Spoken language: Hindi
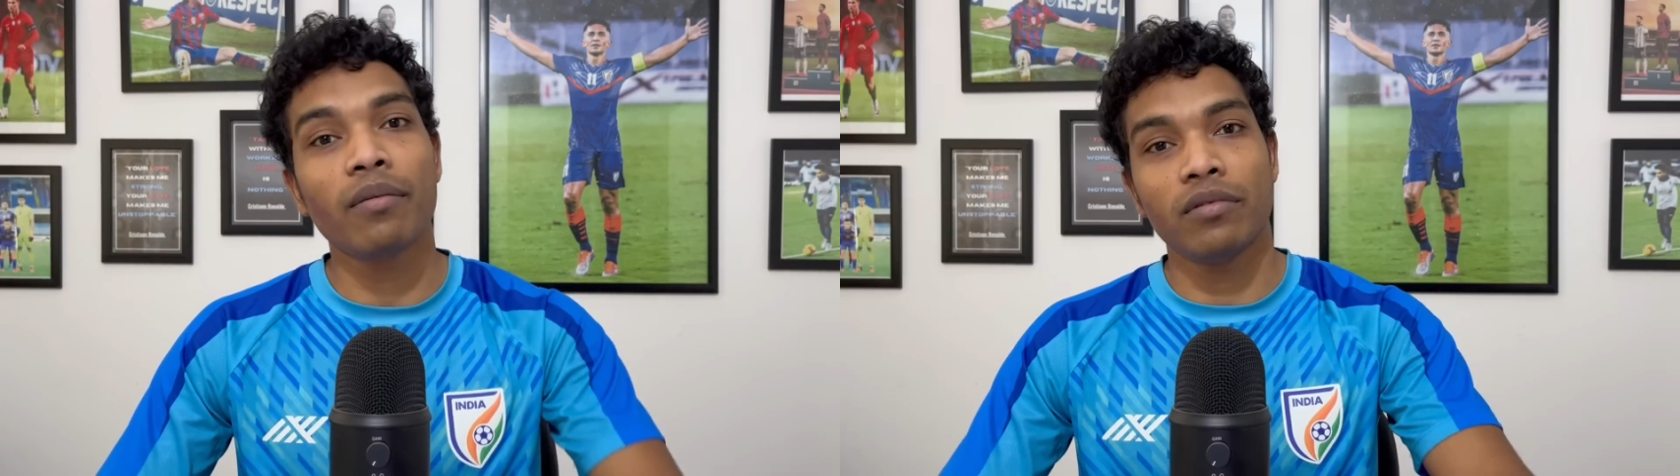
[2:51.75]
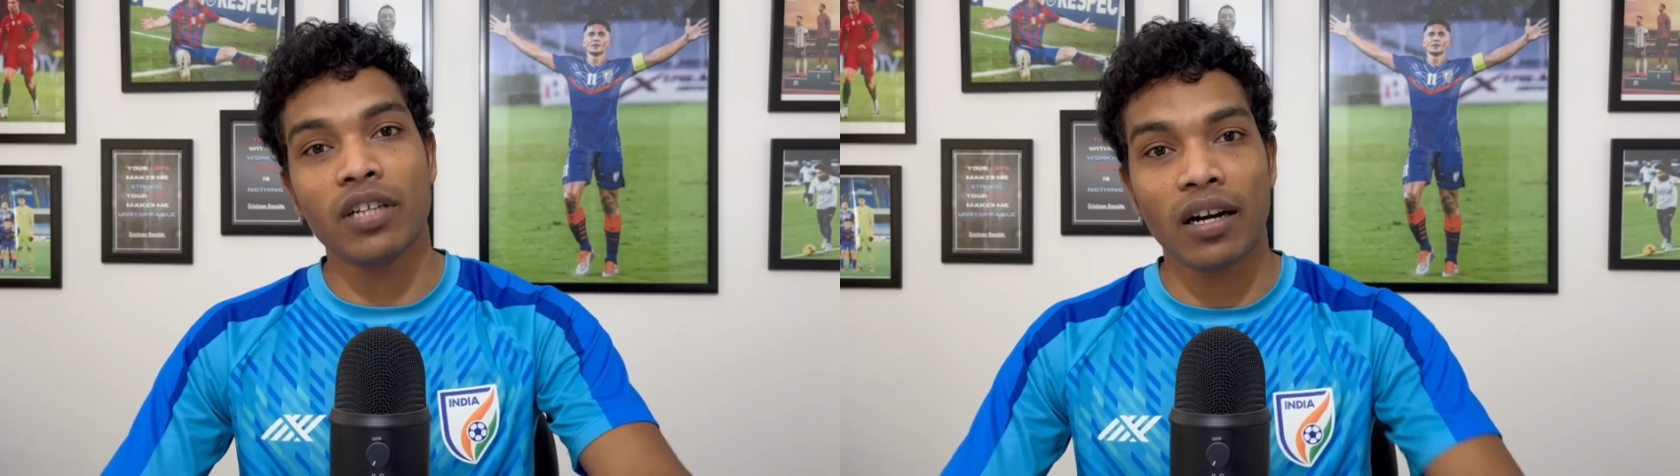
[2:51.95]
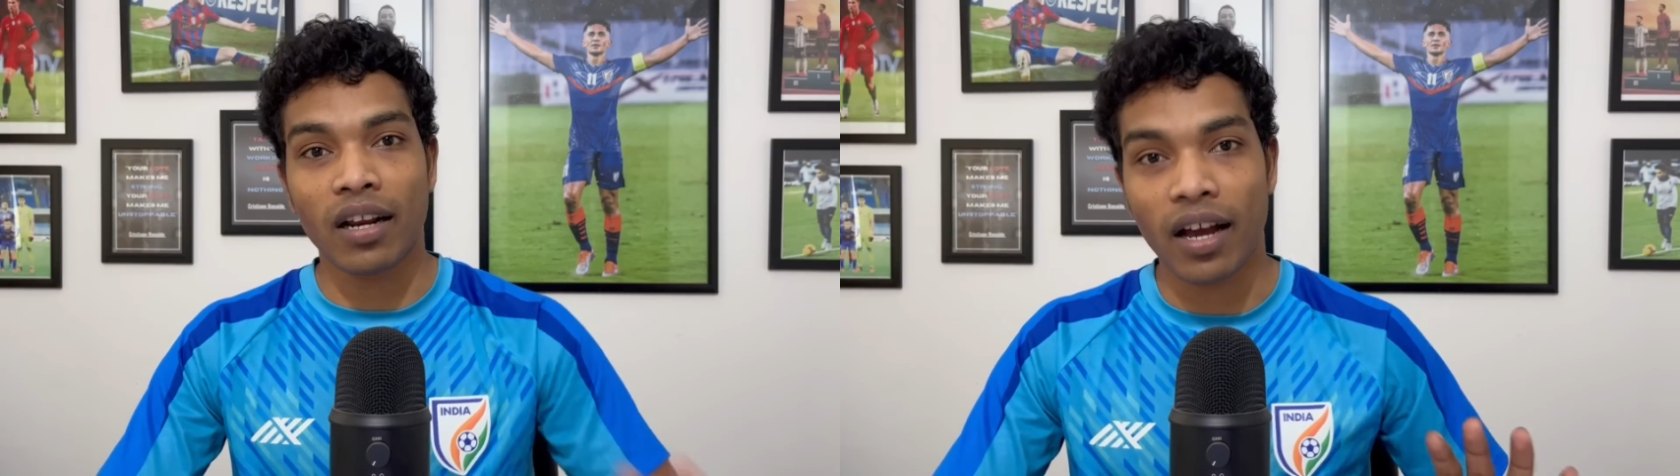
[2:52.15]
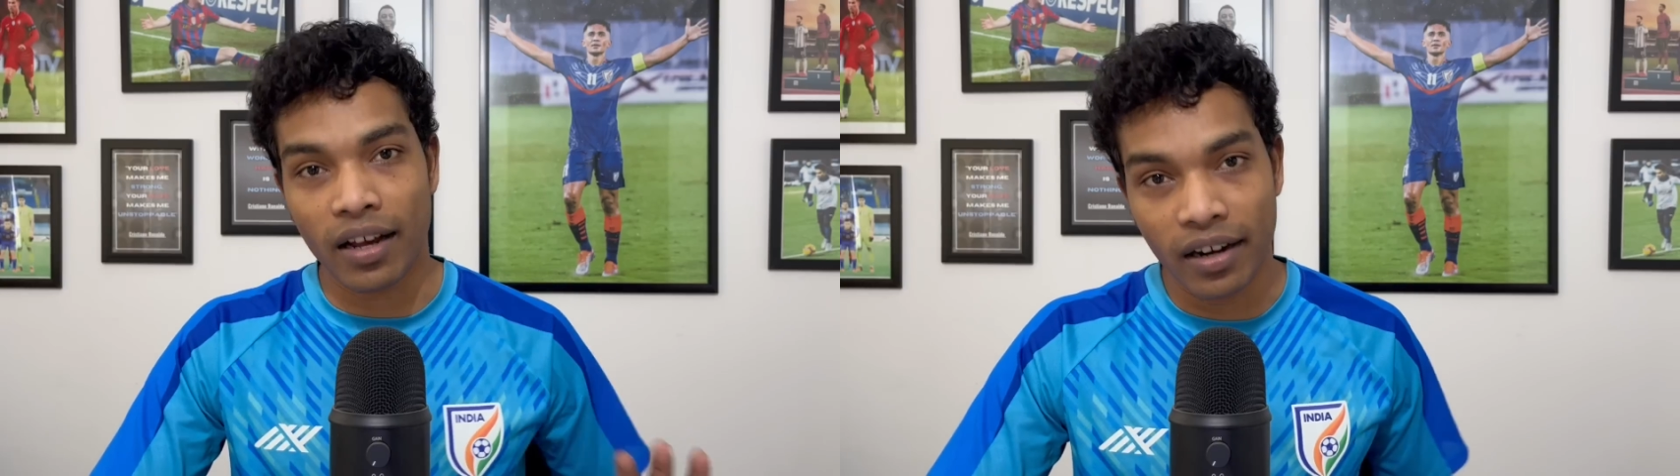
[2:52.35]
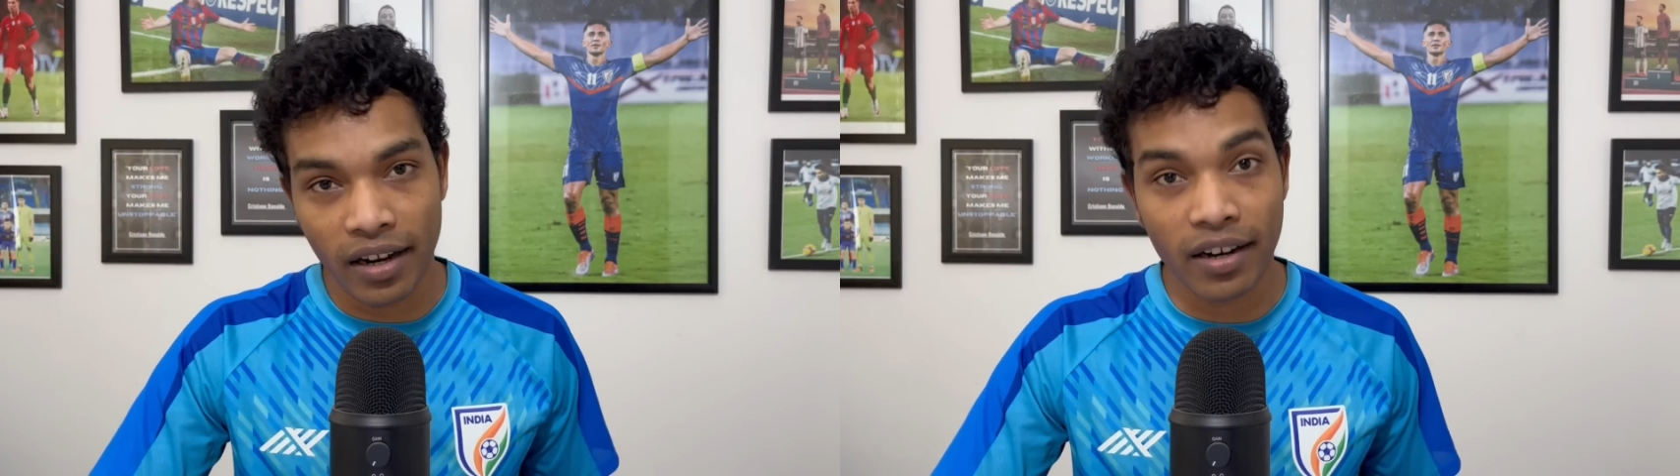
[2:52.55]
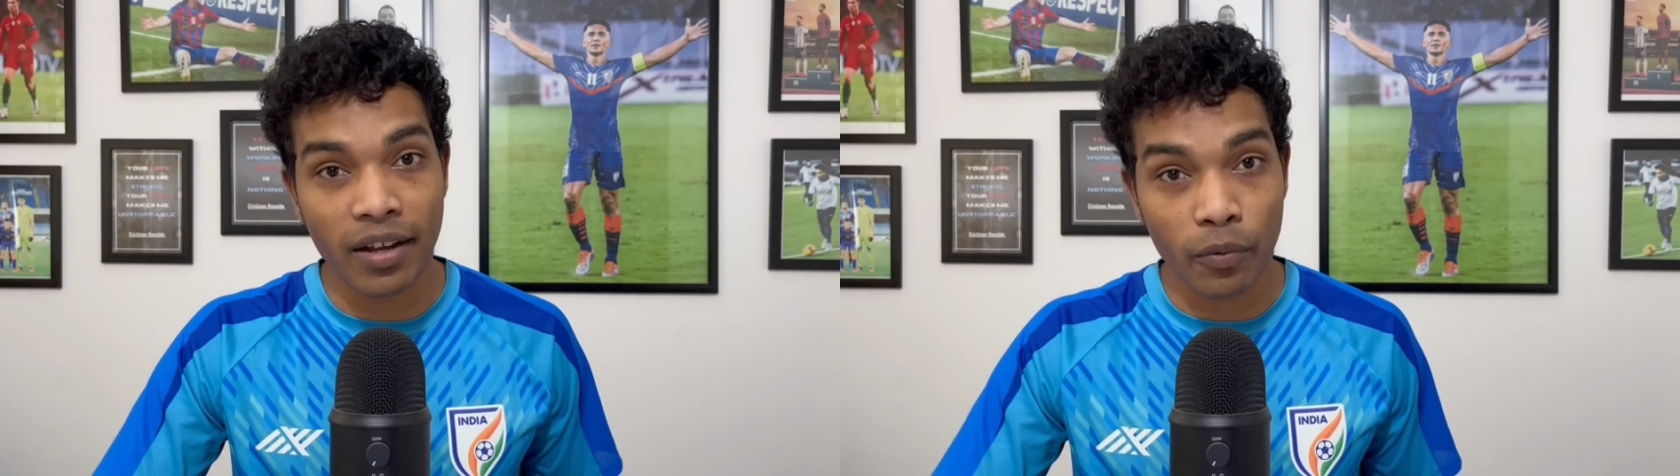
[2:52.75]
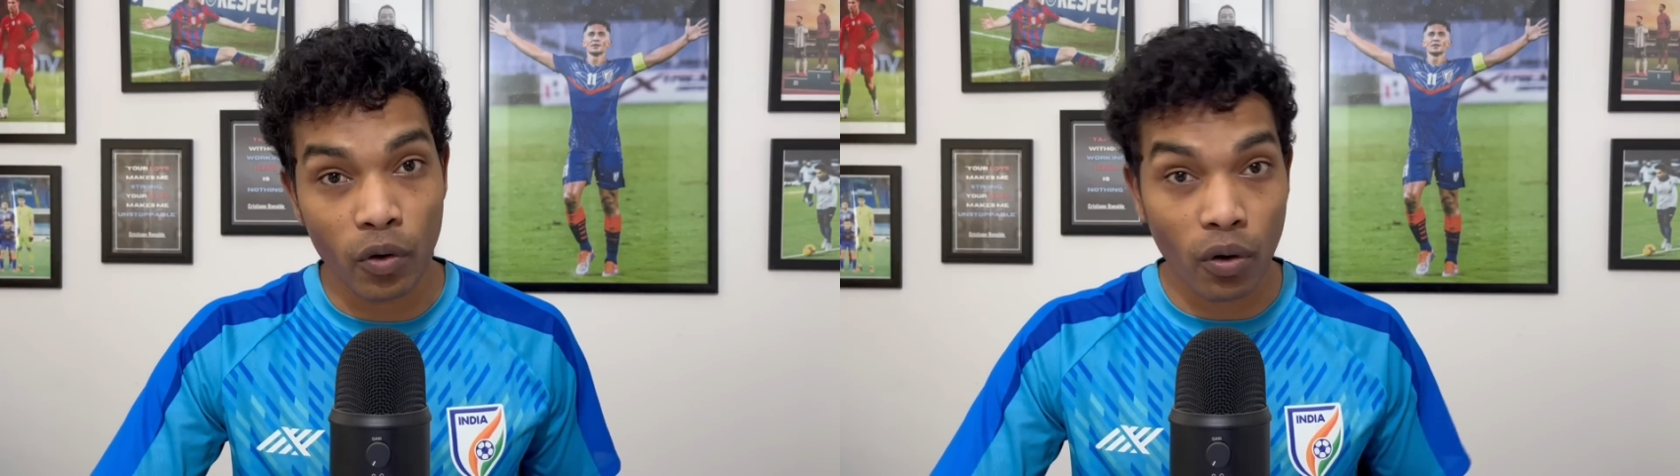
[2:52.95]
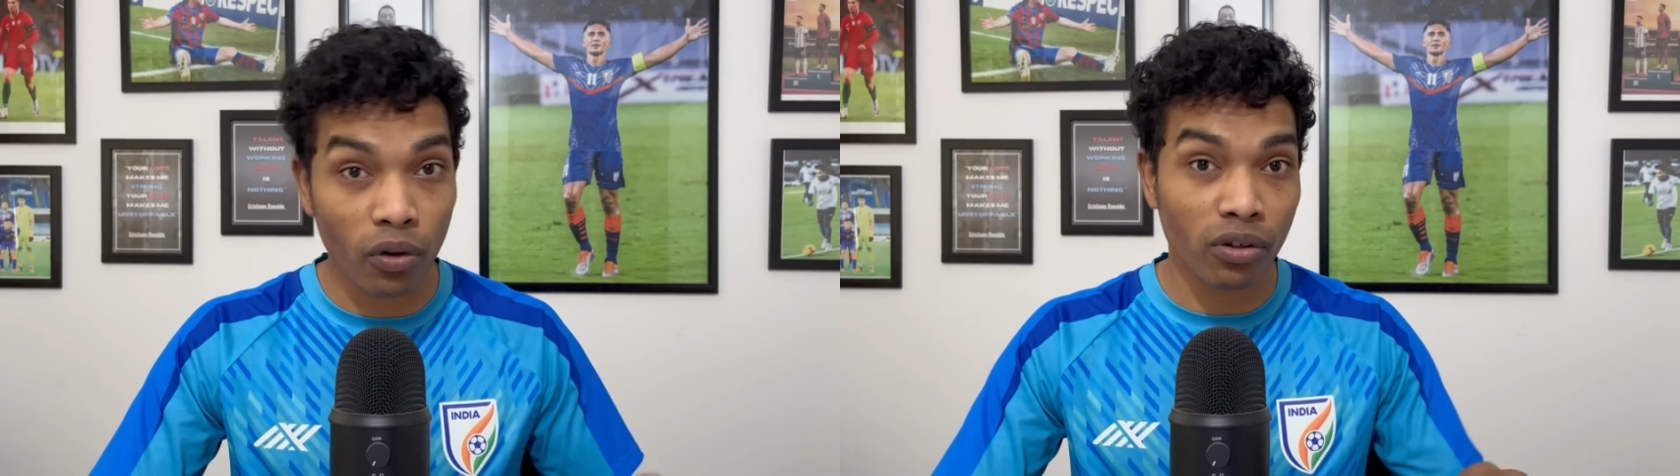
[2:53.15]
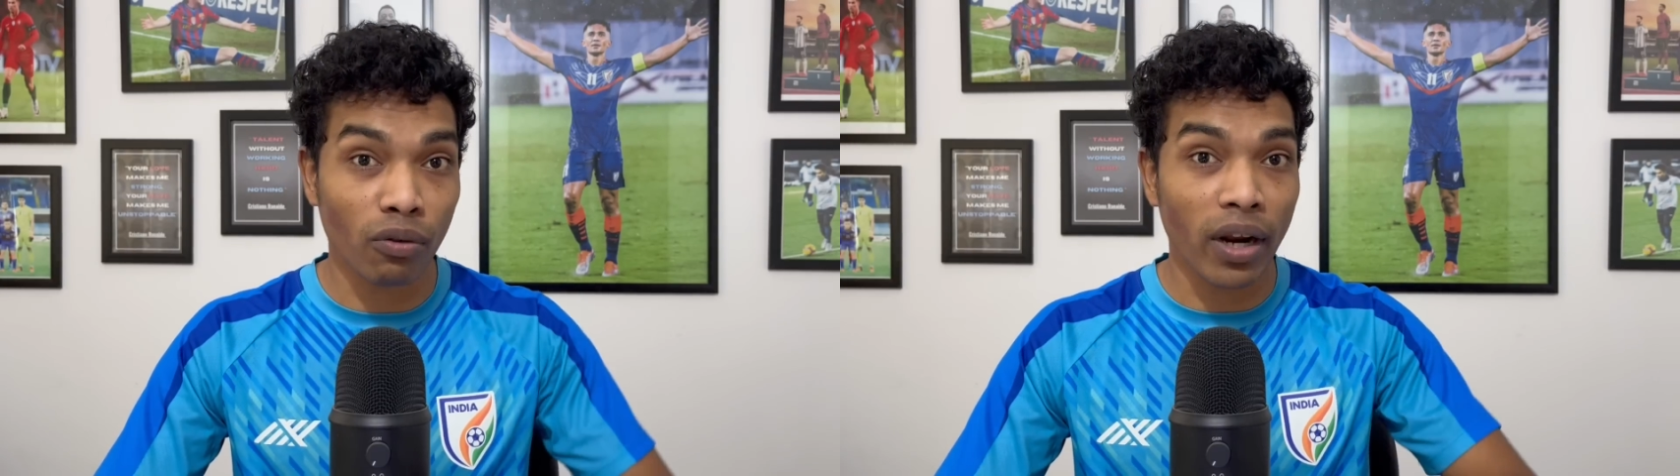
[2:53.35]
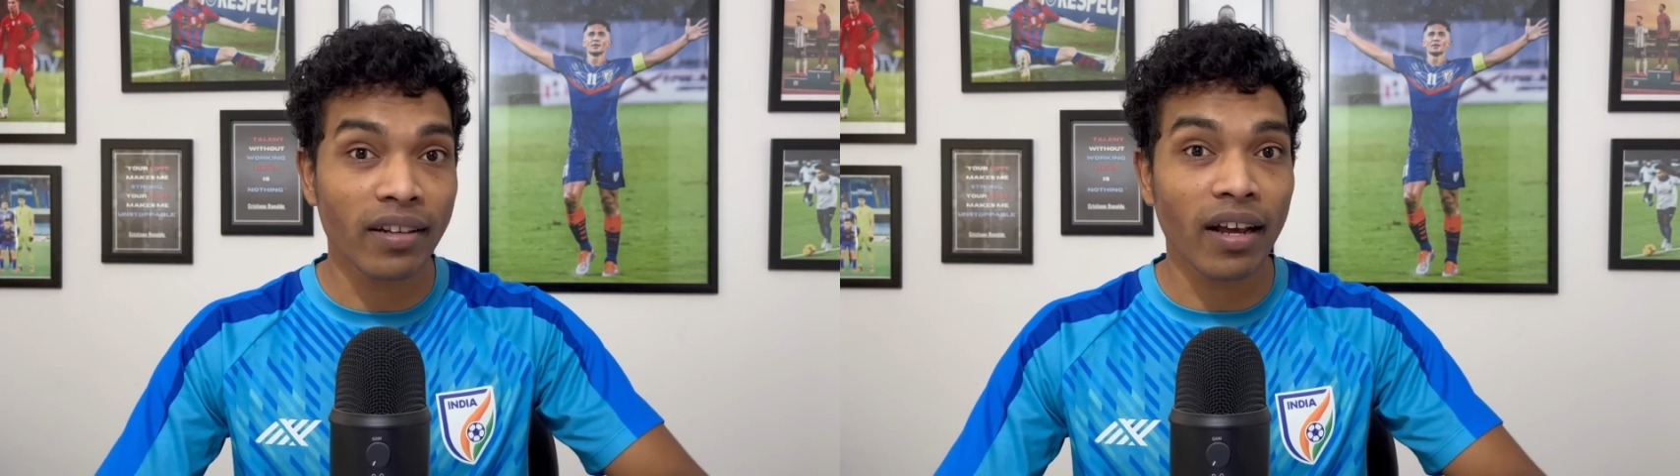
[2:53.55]
झटका है इंडियन टीम को क्योंकि
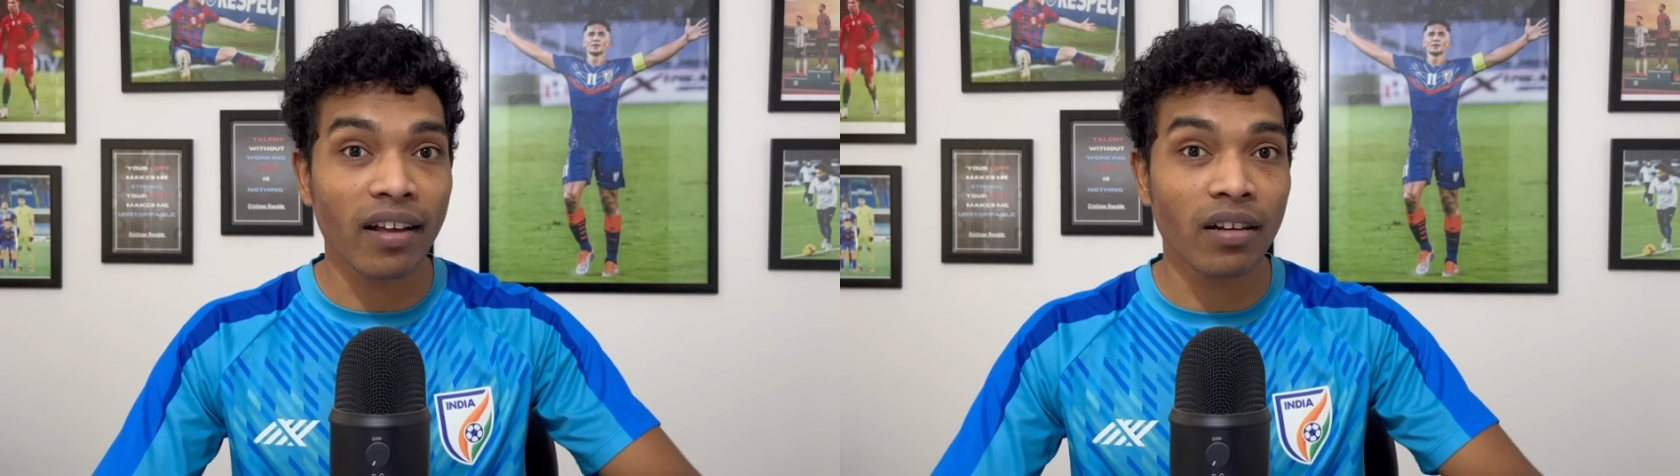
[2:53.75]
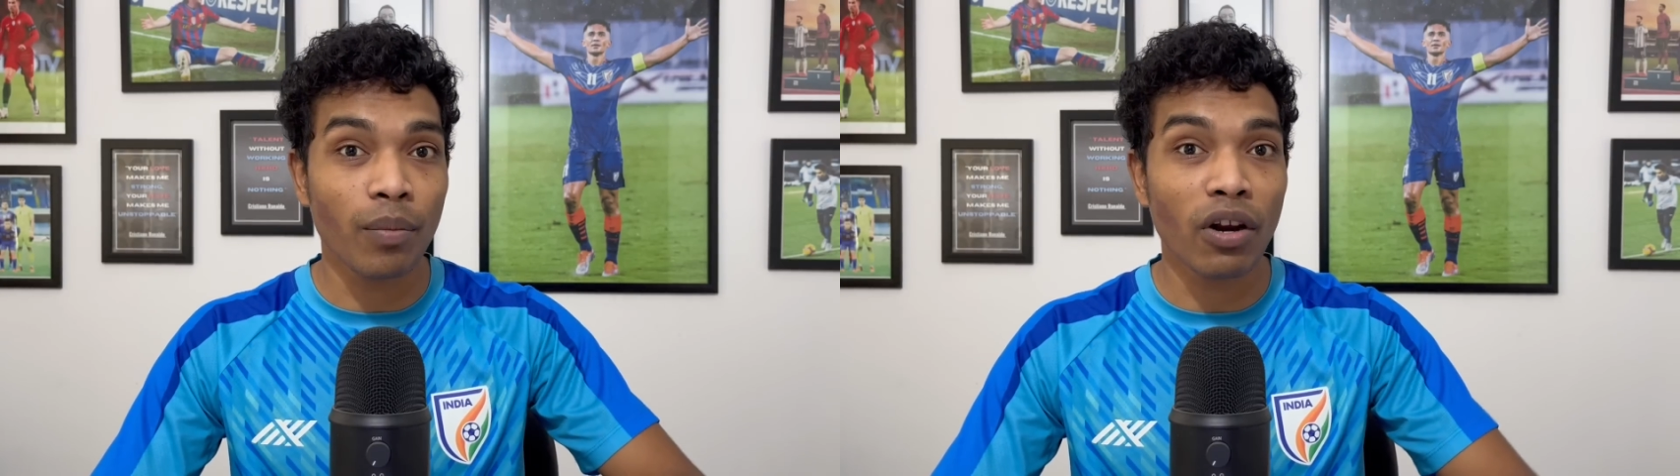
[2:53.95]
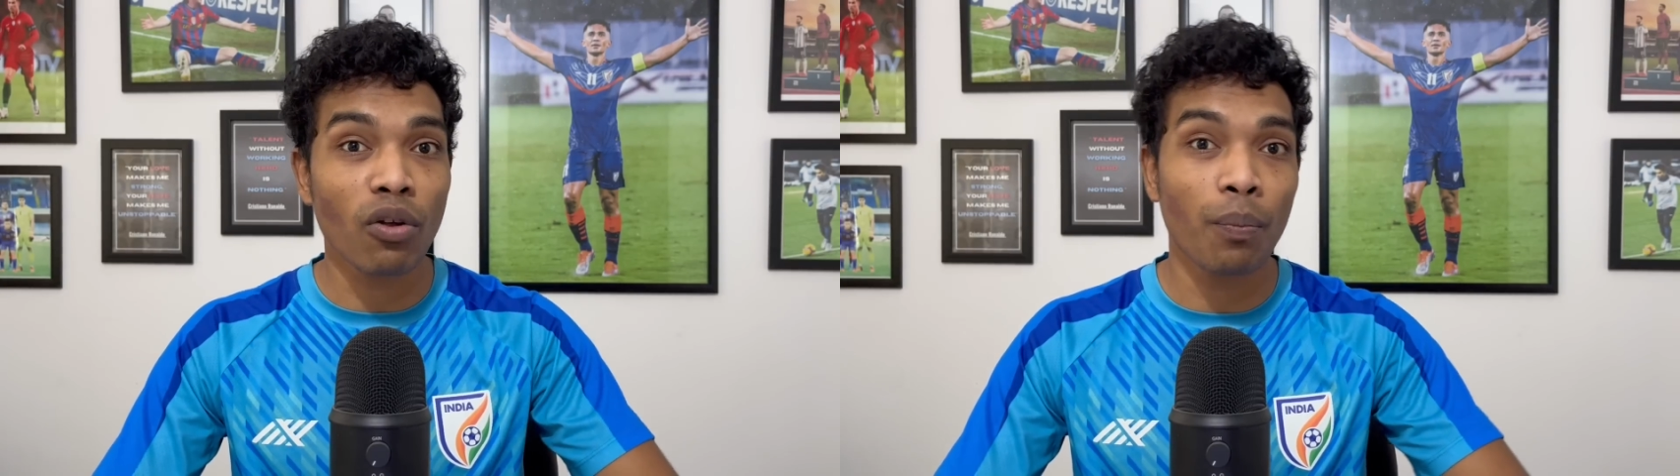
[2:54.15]
सुरेश एक ऐसे प्लेयर जो